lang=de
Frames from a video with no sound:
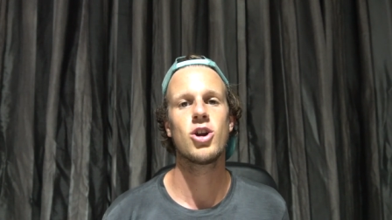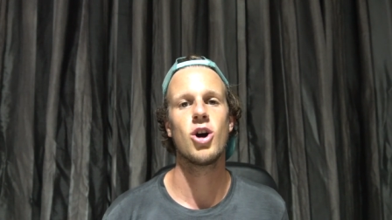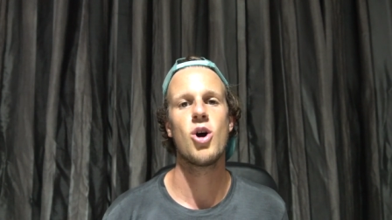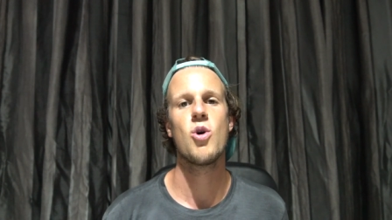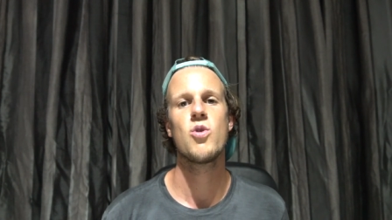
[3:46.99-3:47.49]

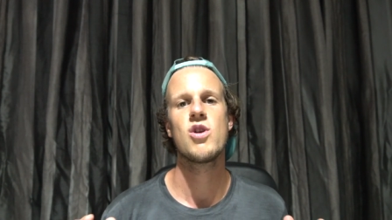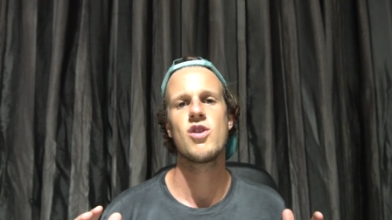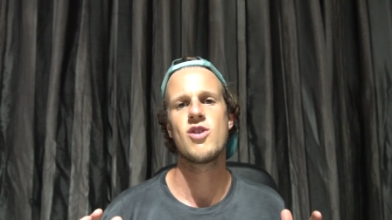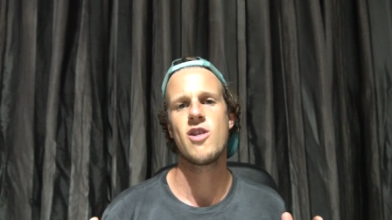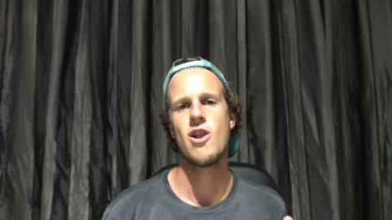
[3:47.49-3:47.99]
Go
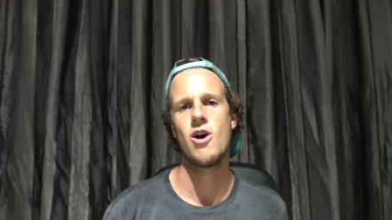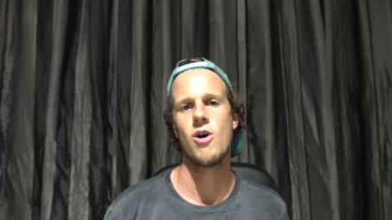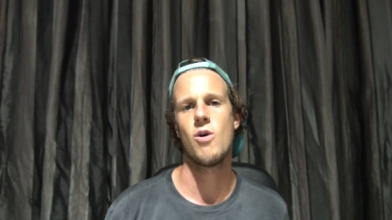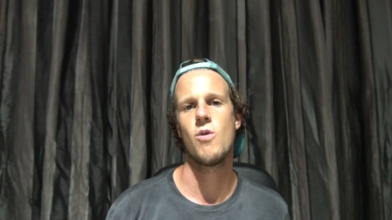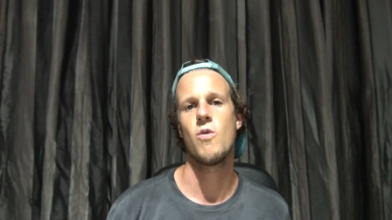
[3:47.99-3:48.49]

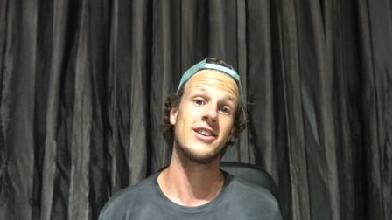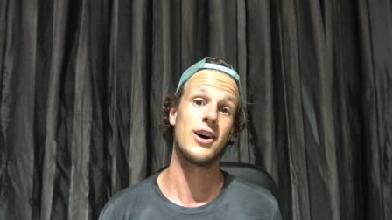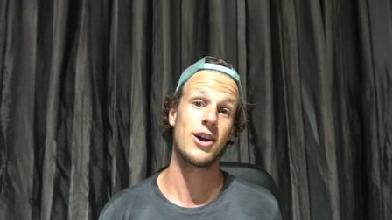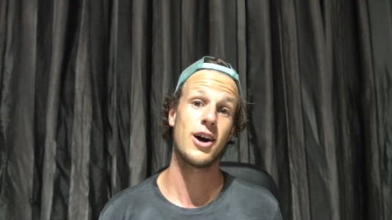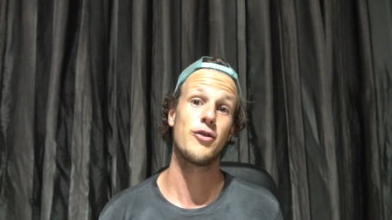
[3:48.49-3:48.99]
Slow.
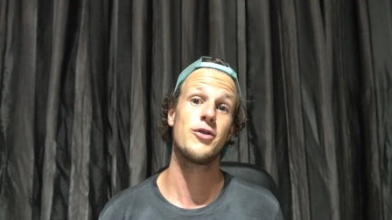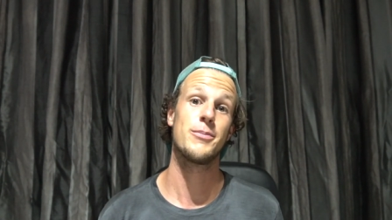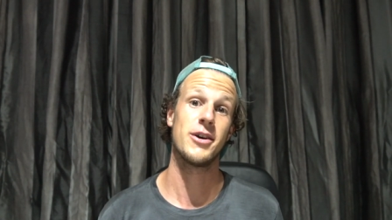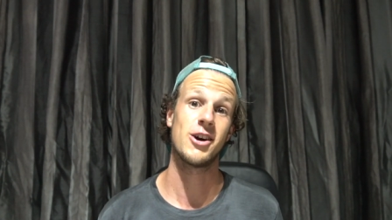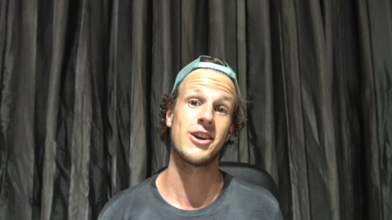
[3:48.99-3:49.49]
Darauf
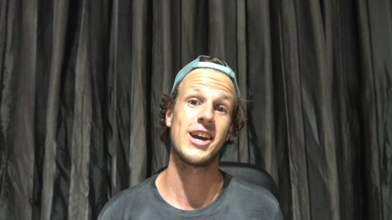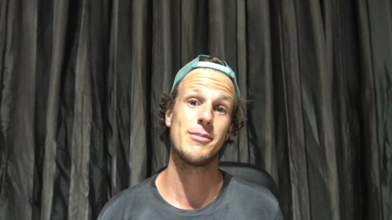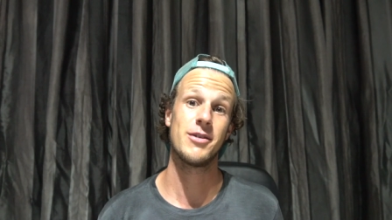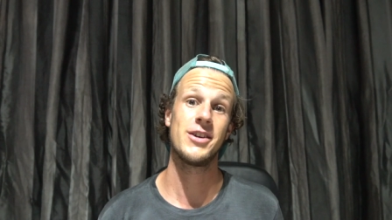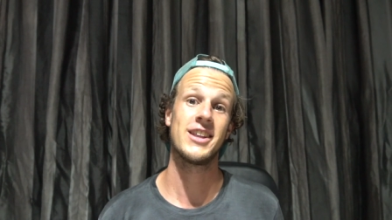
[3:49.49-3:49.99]
wird man auch
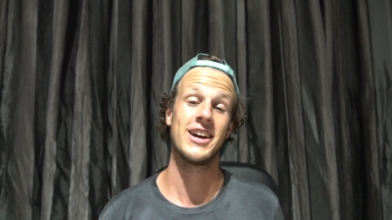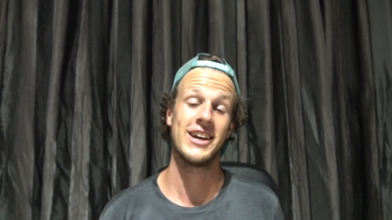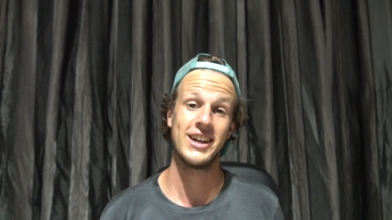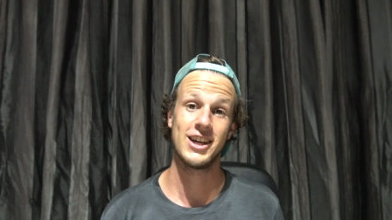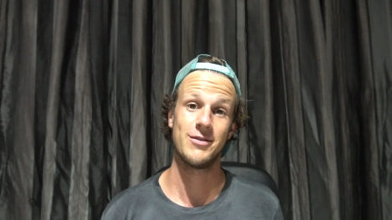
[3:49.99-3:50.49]
immer wieder
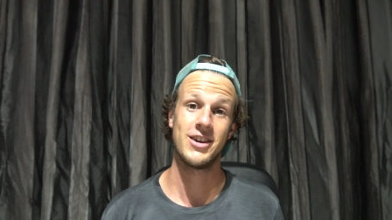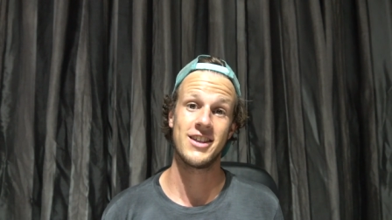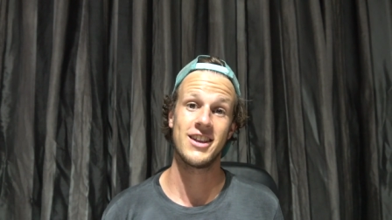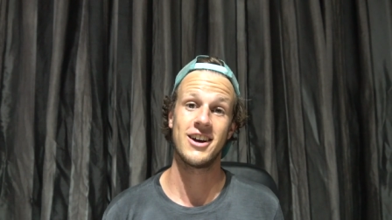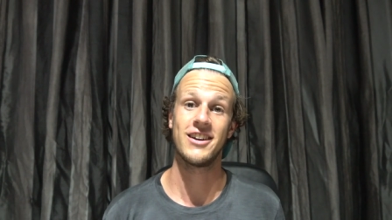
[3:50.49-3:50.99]

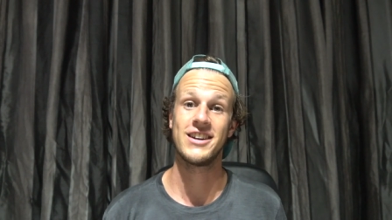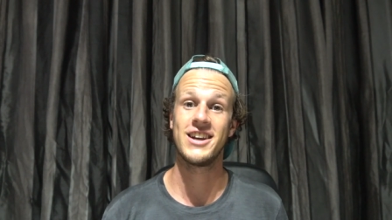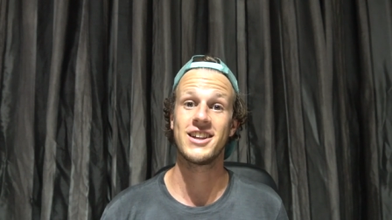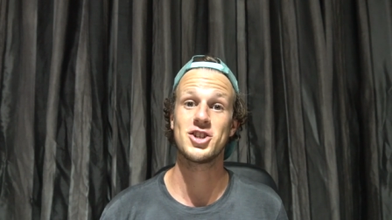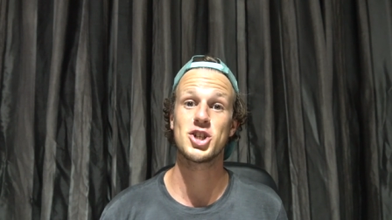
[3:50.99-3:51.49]
hingewiesen. An
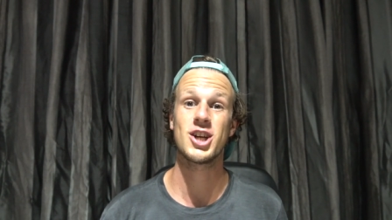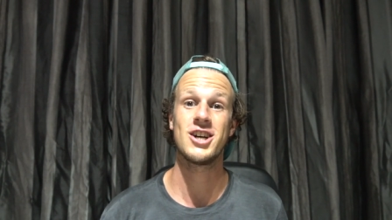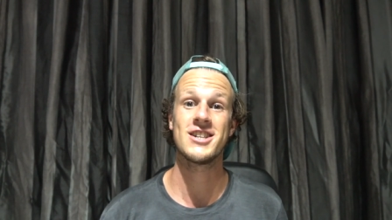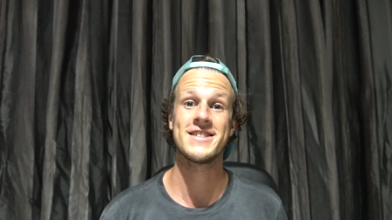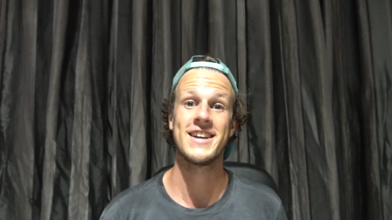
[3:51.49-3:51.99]
jeder
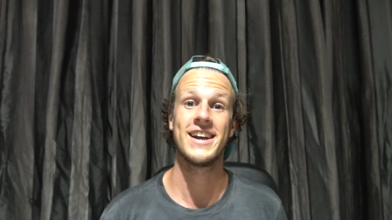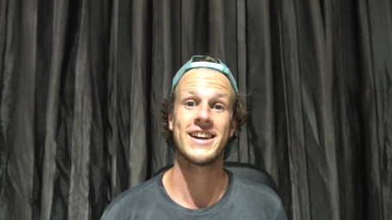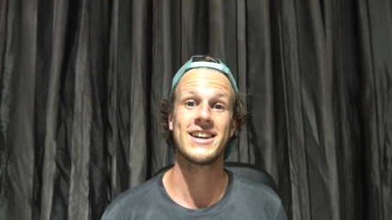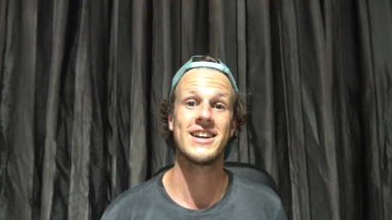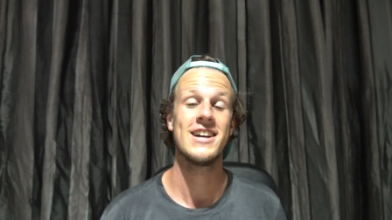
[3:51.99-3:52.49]

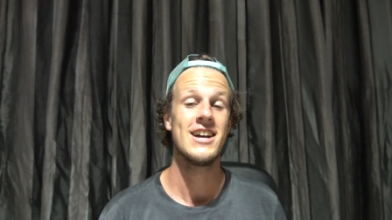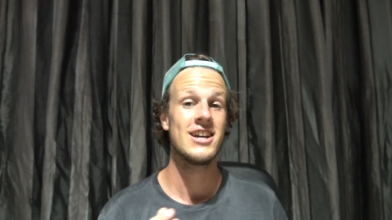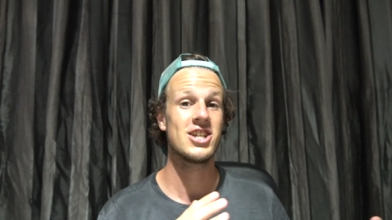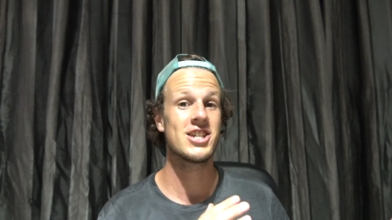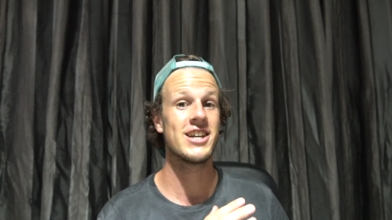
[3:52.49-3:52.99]
Straßenecke
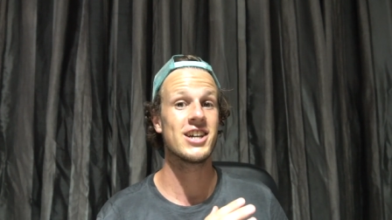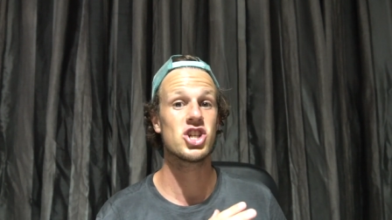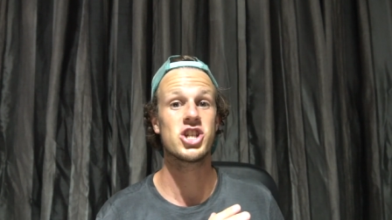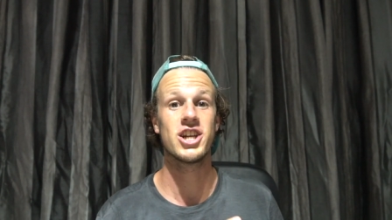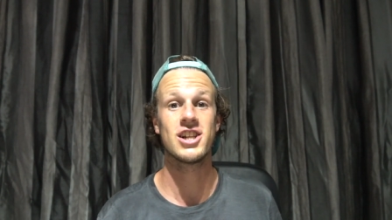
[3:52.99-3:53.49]

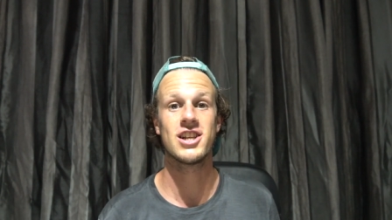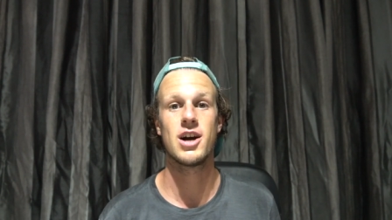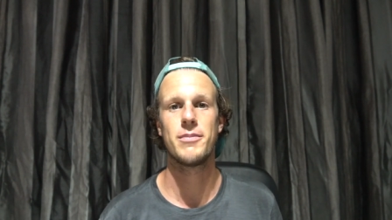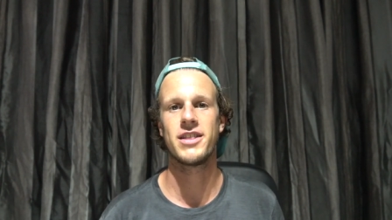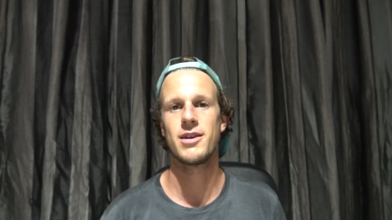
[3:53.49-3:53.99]
stehen
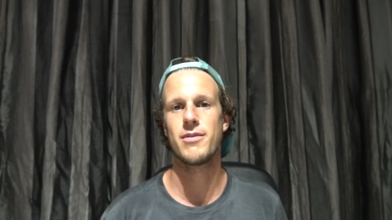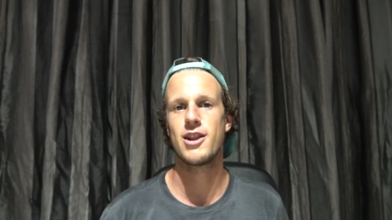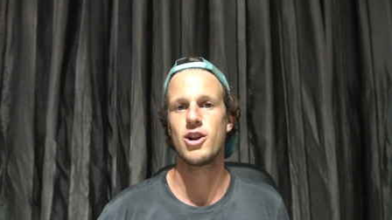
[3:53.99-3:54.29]
Schilder mit dem